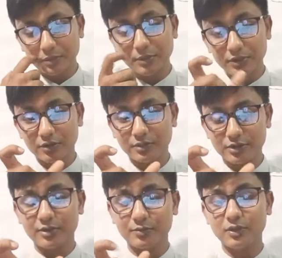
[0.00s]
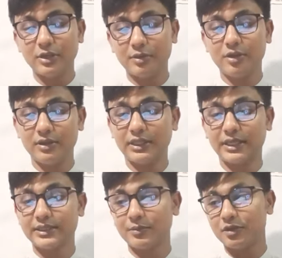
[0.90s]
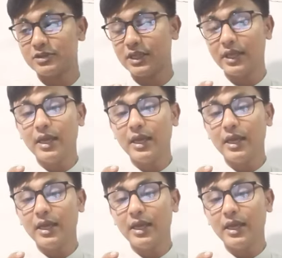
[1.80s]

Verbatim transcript: বিভিন্ন বিষয়ের উপর লেভেল হয়ে থাকে যেমন হচ্ছে